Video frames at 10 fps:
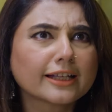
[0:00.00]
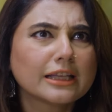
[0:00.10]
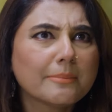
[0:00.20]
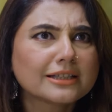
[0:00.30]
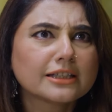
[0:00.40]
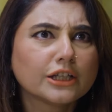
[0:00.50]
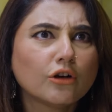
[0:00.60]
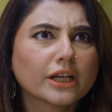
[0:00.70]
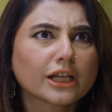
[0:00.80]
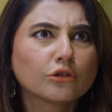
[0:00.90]
कितनी बेइज्जती
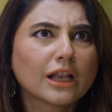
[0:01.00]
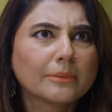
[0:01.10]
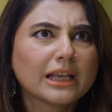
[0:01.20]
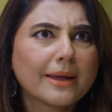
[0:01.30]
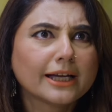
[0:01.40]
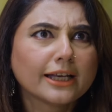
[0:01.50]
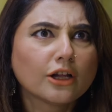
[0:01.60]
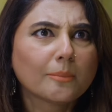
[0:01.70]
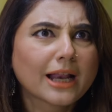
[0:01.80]
होगी कि दुल्हन बनी बैठी हुई और